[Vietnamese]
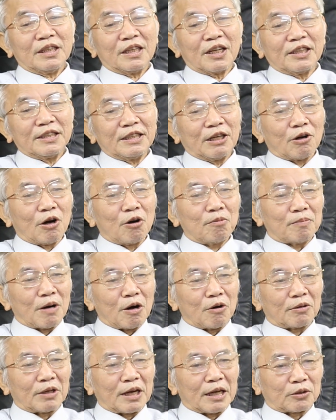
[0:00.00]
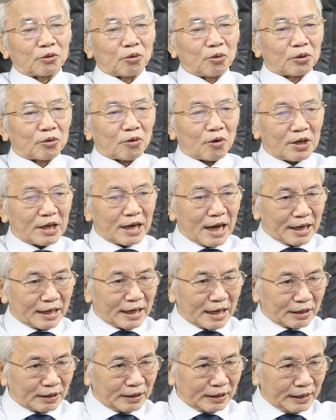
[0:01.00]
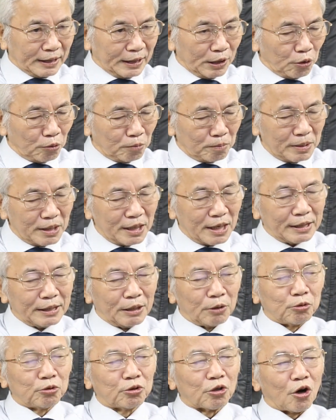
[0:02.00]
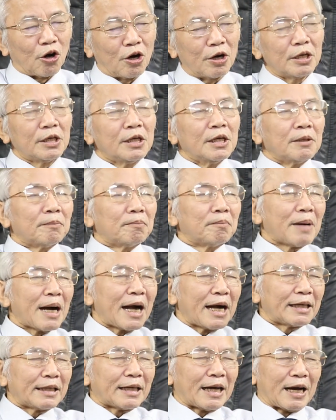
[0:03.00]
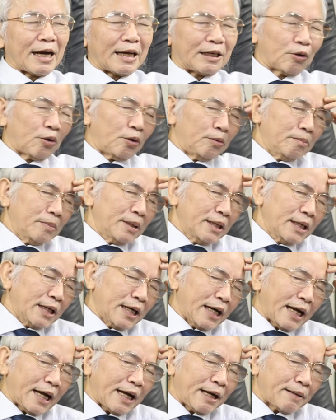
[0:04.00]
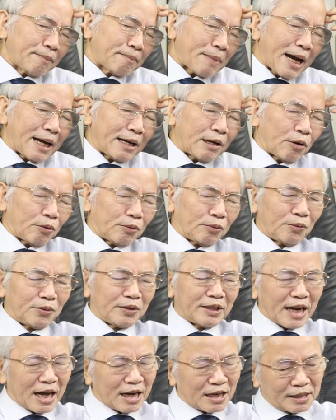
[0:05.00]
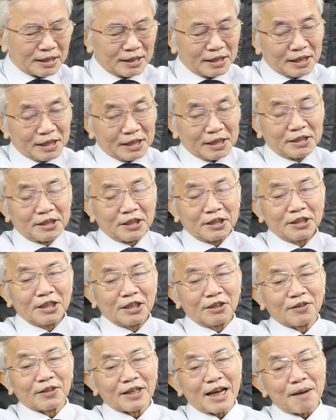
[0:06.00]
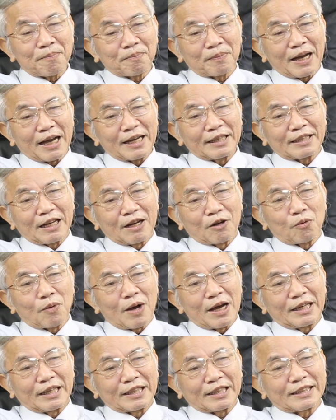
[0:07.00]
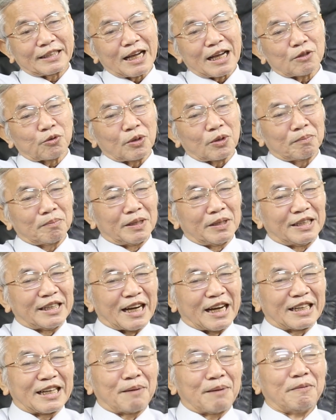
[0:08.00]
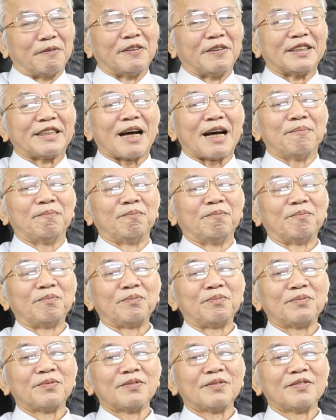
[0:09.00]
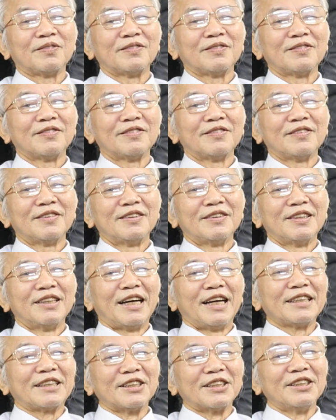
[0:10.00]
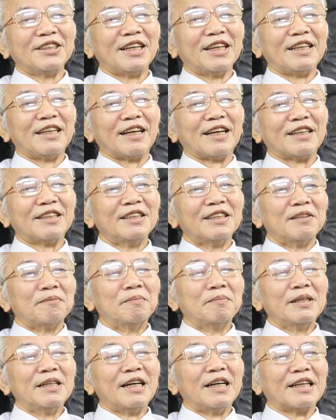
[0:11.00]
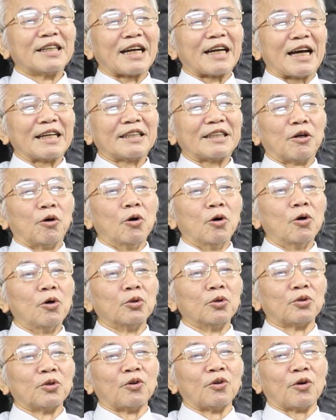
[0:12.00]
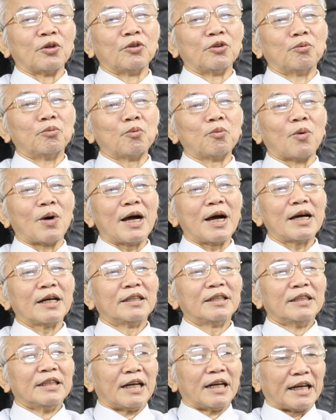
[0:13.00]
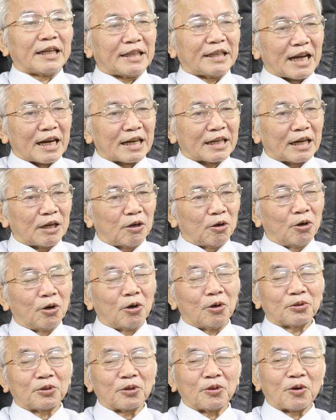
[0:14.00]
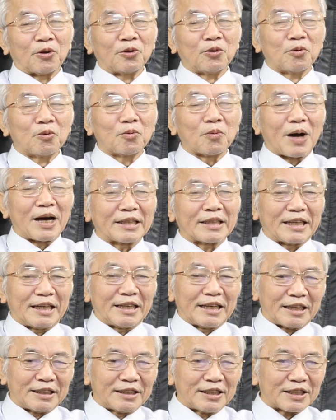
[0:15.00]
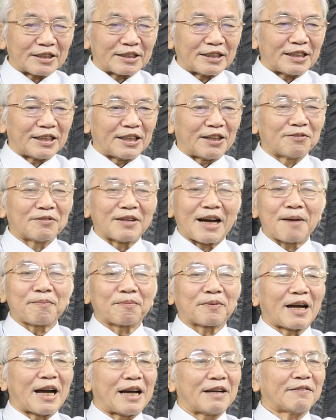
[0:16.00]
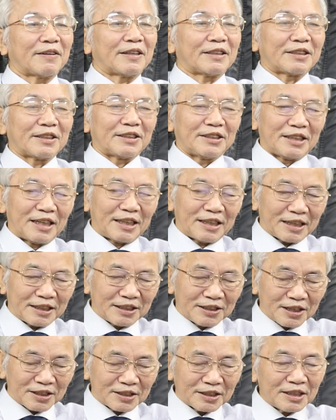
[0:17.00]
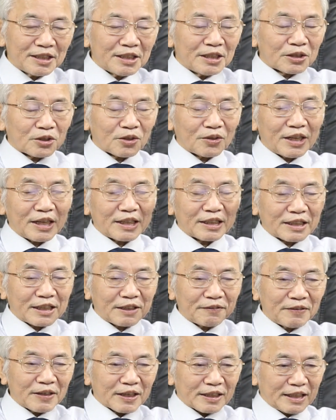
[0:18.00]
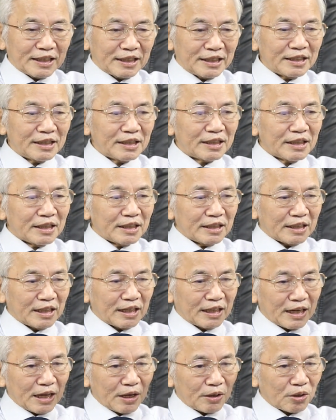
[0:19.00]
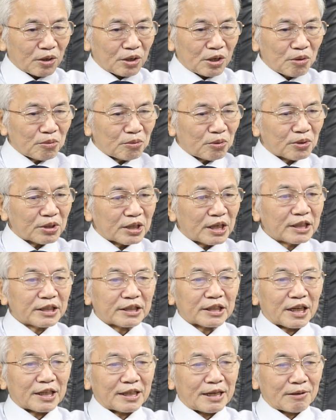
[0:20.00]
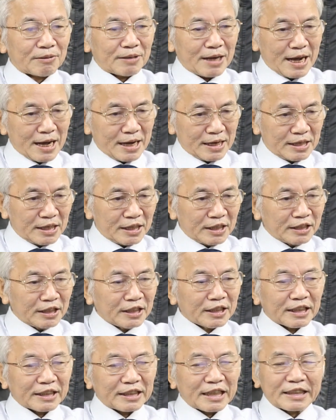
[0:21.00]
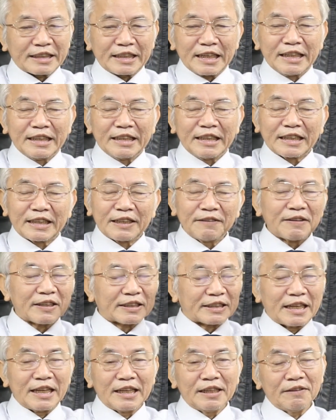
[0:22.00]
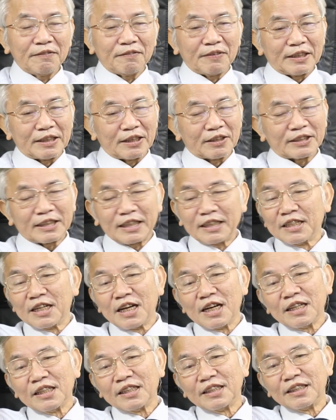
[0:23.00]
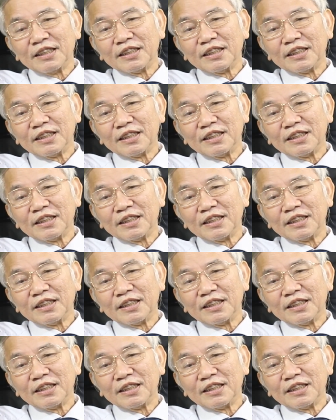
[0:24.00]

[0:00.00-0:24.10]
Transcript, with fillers: nhiều ông bảo là tôi có khả năng điều mưa điều gió mai là hà nội mưa hay mai hà nội nắng thì tự nhiên nó ngáp cái chẳng qua là cái xác suất mưa nắng 50% hay tự nhiên là mưa một cái thì ô tôi nói đúng quá hay nắng cái ô tôi nói đúng thế là được chỉ ông ngáp cái và tự nhiên là được cho nên cái việc đấy là nó không có cơ sở nào cả nhưng người ta tin thì cứ việc tin vì ra tín ngưỡng